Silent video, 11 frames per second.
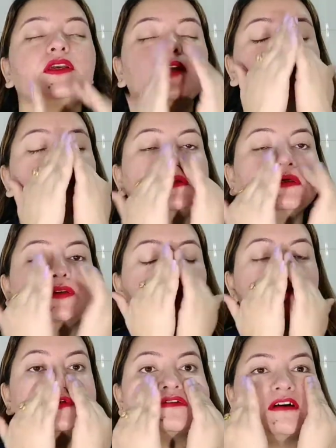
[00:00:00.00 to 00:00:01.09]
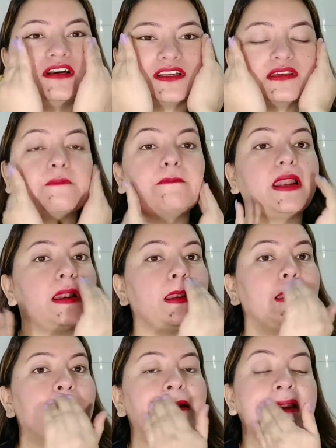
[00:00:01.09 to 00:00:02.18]
नहीं करते हैं तो रोज़ वाटर सिंपल
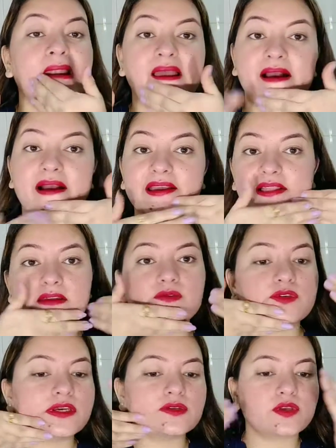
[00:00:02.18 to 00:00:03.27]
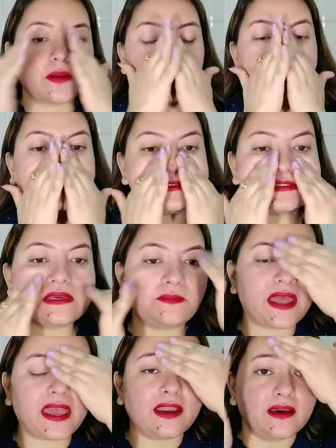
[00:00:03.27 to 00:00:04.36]
लगा के देन उसे इसके बाद इसे
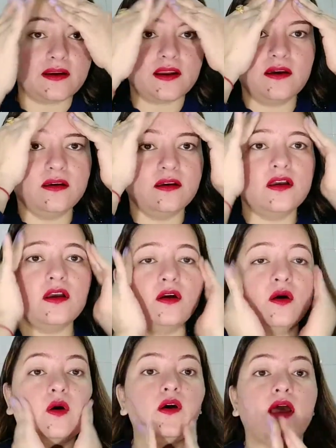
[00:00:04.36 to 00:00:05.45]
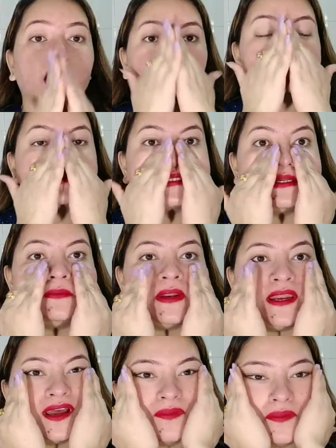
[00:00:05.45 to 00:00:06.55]
अप्लाई करना और आप स्लिप
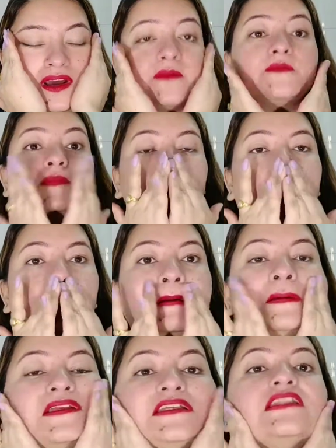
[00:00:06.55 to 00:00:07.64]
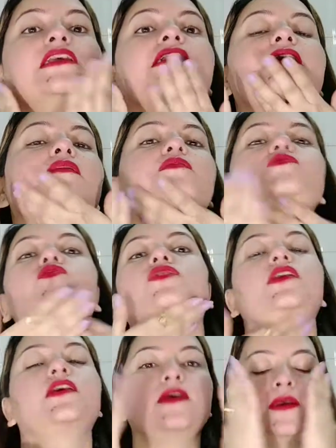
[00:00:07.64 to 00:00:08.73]
लेना अपना जितने टाइम आप
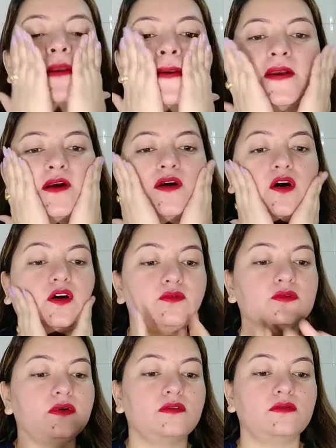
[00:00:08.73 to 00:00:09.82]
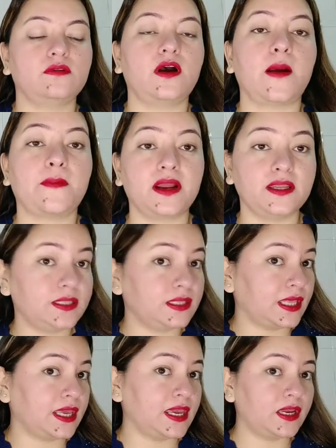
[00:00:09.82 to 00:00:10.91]
सोते हैं और आप अगले दिन
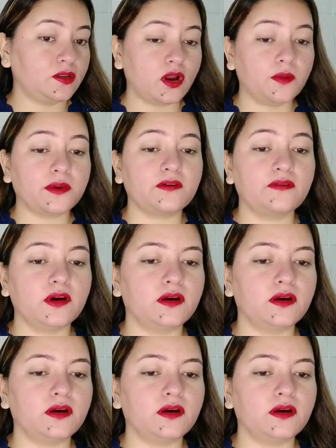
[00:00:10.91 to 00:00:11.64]
देखेंगे तो आपके